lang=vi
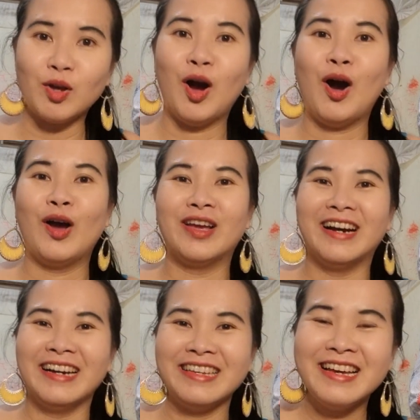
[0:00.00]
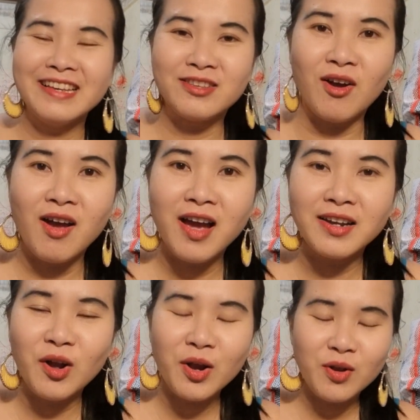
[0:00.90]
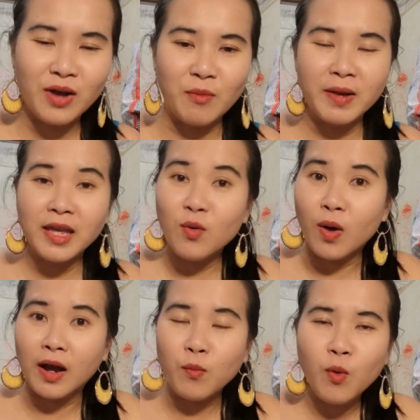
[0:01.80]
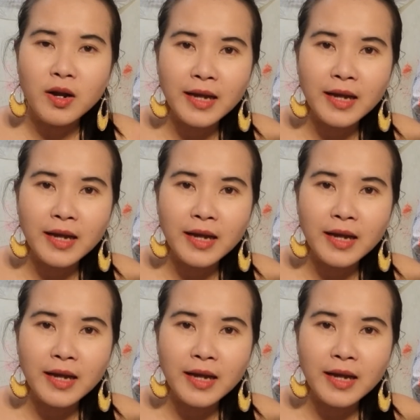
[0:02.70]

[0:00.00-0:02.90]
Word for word: trời ơi trời ơi hết nói luôn ông lấy cái quần ông quấn